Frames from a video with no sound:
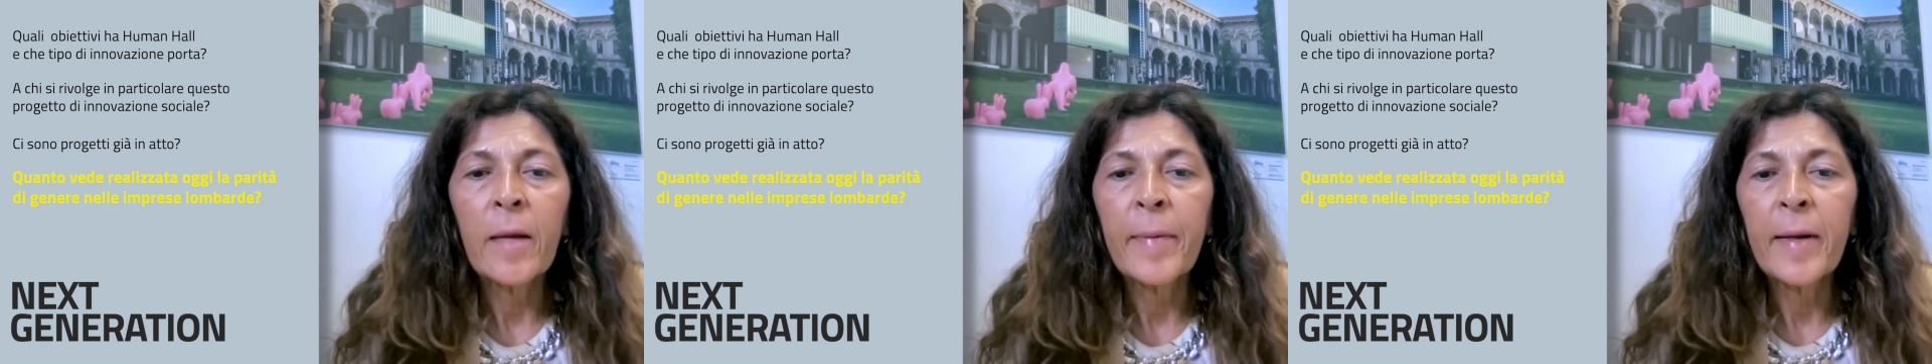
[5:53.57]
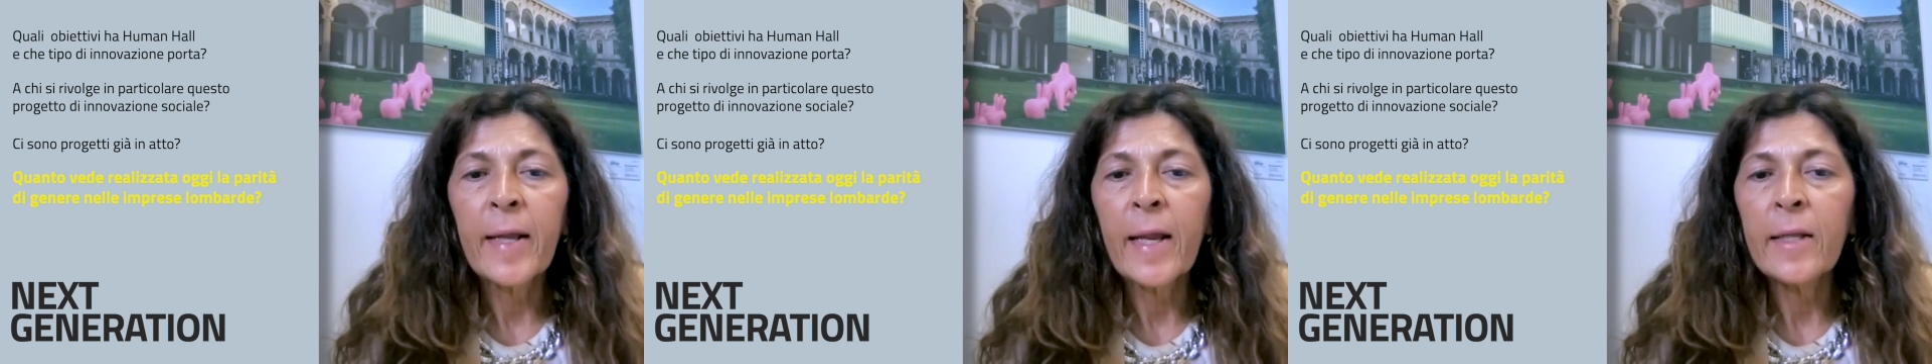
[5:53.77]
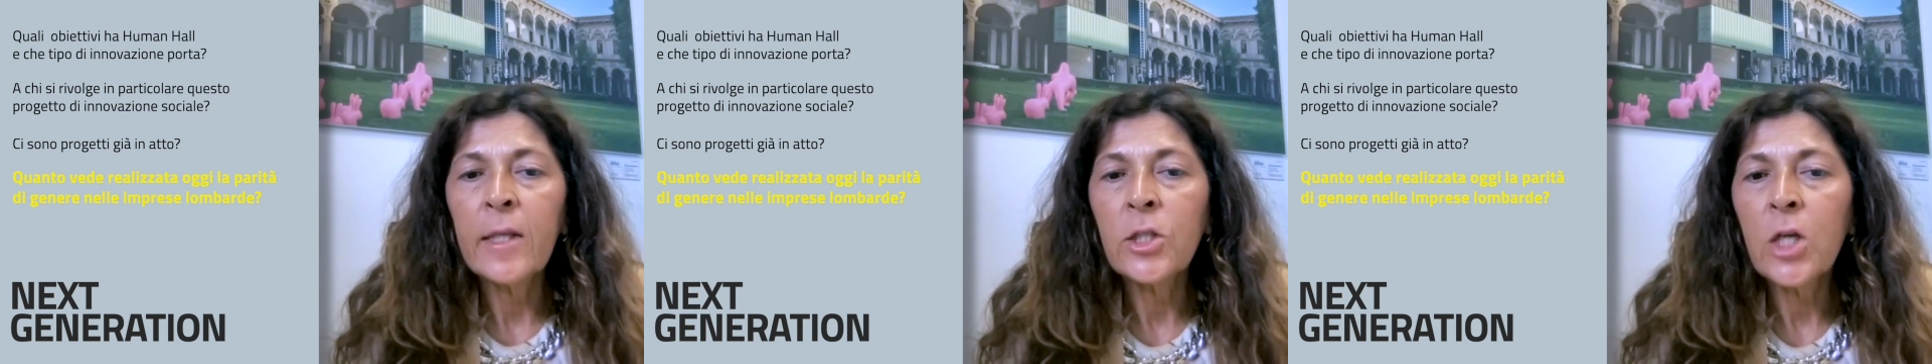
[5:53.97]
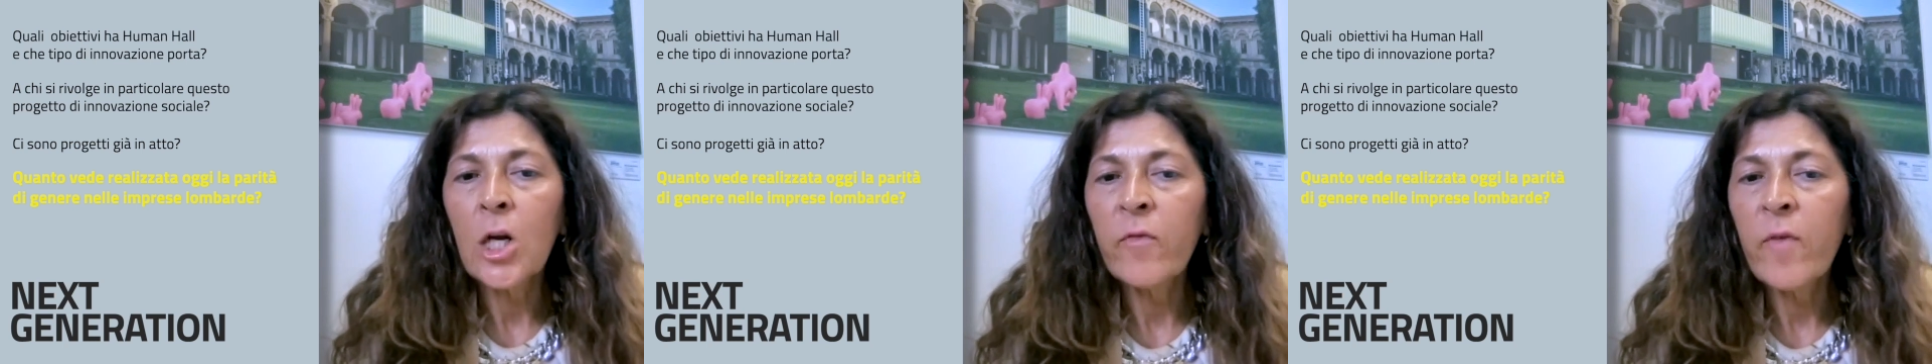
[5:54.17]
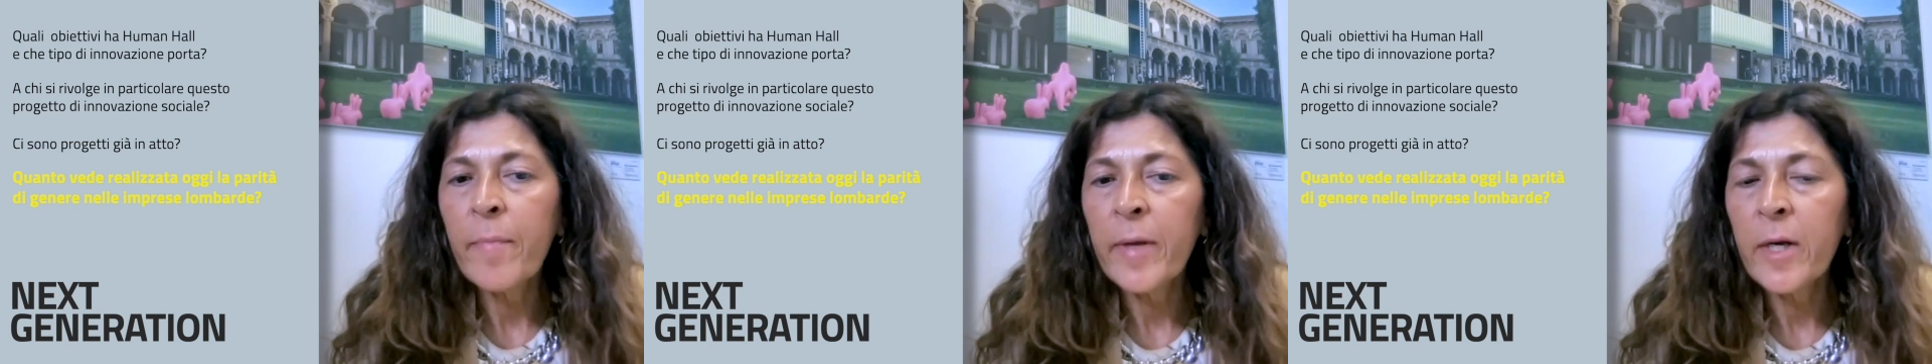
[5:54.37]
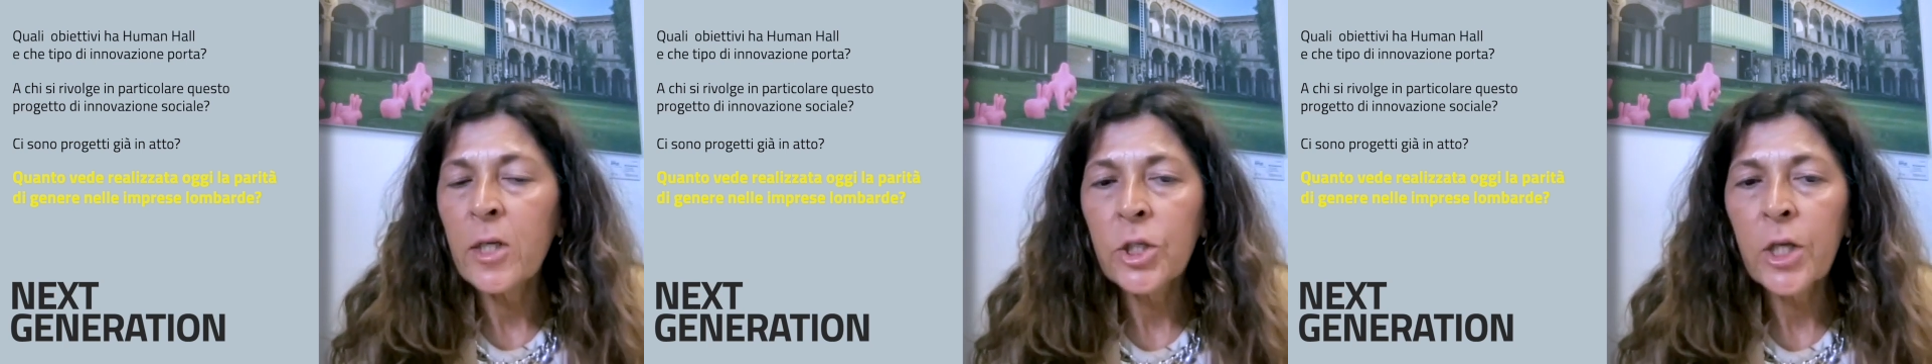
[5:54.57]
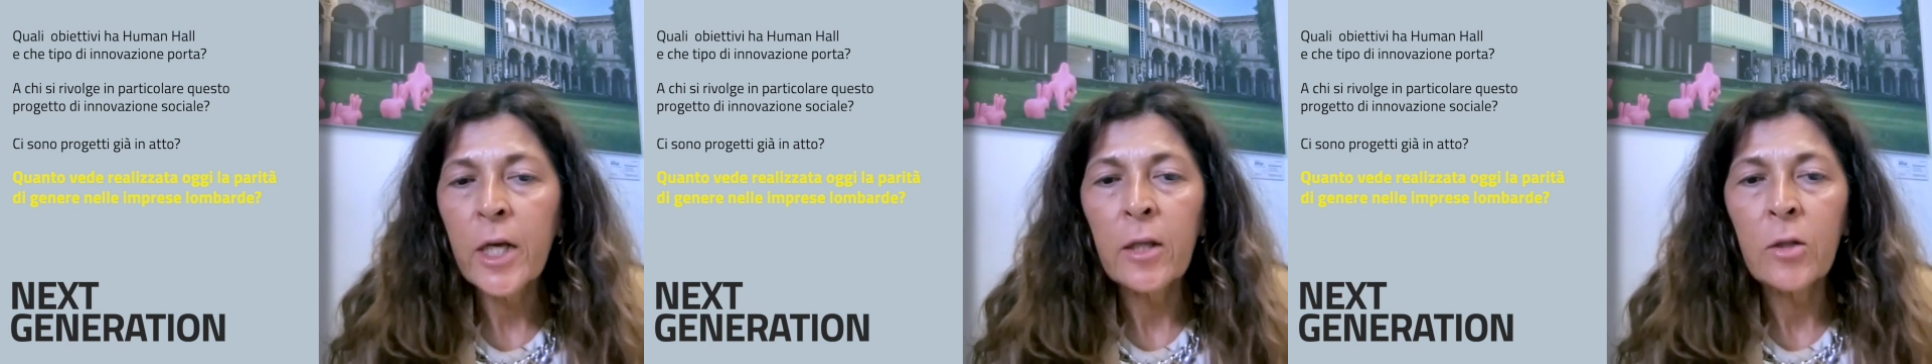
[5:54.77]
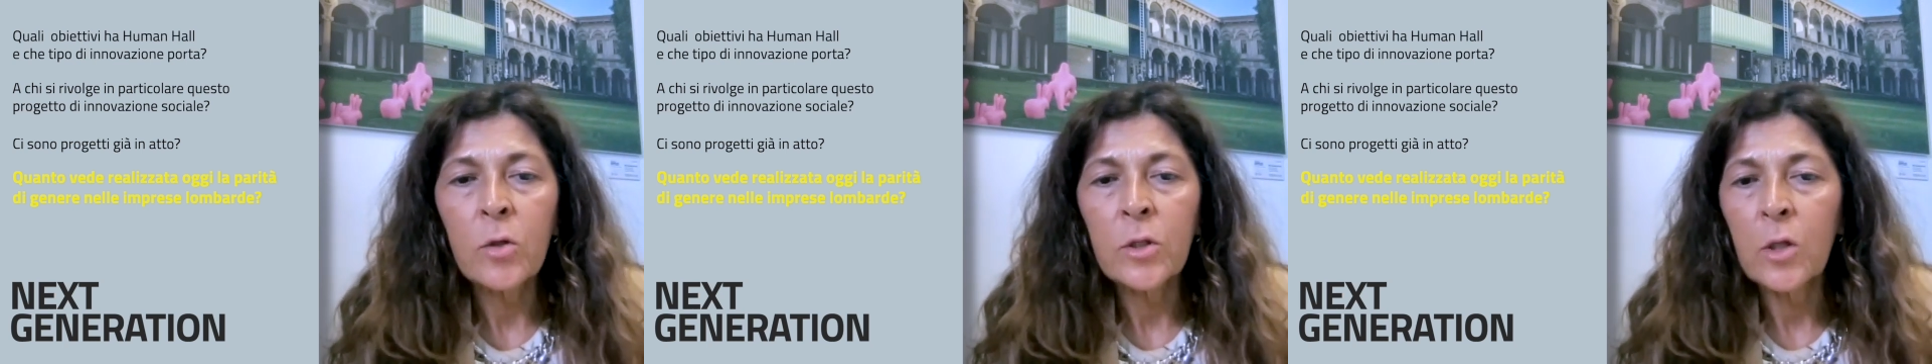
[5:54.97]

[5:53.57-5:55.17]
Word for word: perché il 19%,